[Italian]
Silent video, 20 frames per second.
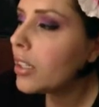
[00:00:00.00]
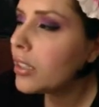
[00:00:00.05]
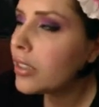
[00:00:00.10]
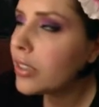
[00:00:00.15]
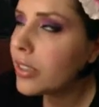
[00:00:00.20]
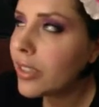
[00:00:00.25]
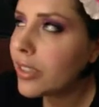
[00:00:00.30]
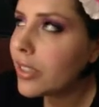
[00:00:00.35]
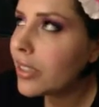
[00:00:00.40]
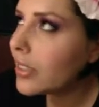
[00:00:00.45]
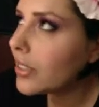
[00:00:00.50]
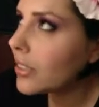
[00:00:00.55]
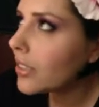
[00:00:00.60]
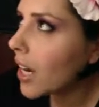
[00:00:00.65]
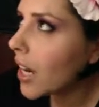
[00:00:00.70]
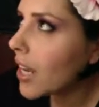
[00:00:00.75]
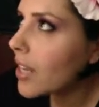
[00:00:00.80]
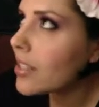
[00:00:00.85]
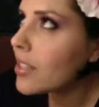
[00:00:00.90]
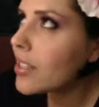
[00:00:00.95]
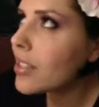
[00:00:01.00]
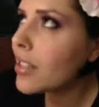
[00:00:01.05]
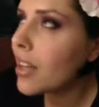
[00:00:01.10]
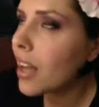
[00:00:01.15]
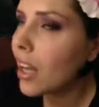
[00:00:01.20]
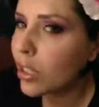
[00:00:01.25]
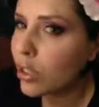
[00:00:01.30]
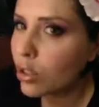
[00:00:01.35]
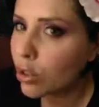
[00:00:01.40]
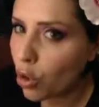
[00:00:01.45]
si
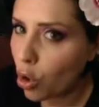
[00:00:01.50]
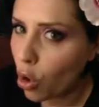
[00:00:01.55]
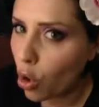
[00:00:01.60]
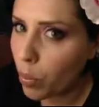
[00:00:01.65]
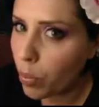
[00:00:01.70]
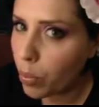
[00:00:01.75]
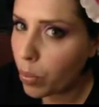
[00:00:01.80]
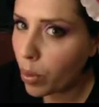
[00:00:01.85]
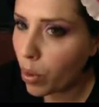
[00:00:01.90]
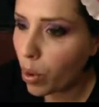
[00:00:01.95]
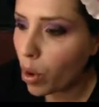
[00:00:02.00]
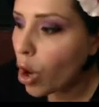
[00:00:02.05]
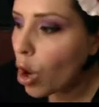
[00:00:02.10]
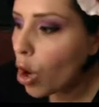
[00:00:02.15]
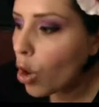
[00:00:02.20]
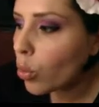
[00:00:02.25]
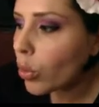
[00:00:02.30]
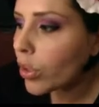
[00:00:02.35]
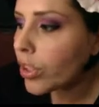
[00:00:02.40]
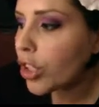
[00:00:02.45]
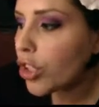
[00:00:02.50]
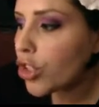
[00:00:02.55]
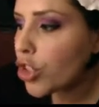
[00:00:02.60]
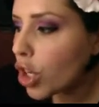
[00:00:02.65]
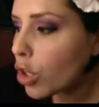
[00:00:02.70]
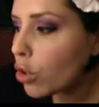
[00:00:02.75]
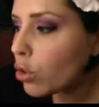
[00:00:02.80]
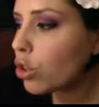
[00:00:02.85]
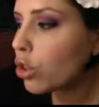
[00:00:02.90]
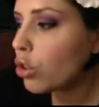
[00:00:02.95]
stressa troppo troppo quindi
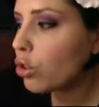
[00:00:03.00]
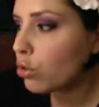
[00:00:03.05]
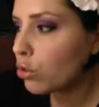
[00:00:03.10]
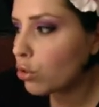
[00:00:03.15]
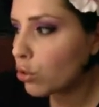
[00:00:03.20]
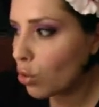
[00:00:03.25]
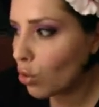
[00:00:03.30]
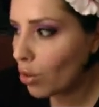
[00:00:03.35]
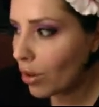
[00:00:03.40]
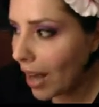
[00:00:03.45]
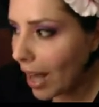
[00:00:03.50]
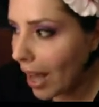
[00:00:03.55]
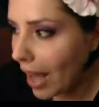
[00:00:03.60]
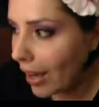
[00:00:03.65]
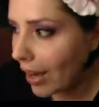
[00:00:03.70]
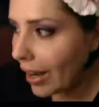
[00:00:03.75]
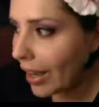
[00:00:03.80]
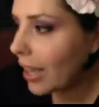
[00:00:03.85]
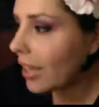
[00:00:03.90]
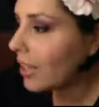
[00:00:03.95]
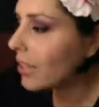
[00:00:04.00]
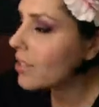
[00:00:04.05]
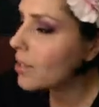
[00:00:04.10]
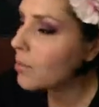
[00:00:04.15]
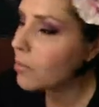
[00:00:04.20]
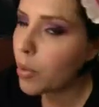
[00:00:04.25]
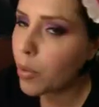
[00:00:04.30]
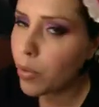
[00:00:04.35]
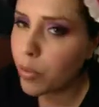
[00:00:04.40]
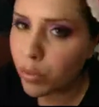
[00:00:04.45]
cerco di controllare ad
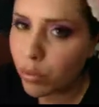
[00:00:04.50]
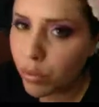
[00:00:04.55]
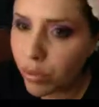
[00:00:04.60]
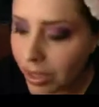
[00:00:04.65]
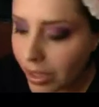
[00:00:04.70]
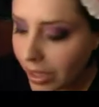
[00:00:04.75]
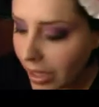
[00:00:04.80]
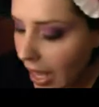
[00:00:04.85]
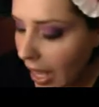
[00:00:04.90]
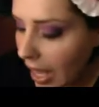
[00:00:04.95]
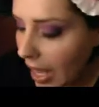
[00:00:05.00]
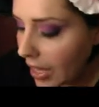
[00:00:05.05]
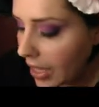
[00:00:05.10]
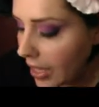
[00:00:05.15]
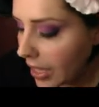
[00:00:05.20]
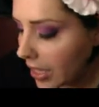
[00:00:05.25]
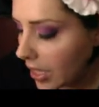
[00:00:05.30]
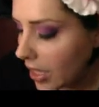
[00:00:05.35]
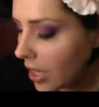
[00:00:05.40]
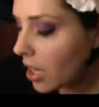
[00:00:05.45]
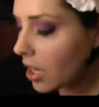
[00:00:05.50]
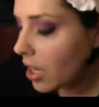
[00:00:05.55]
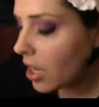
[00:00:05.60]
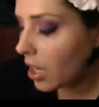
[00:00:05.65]
esempio punti neri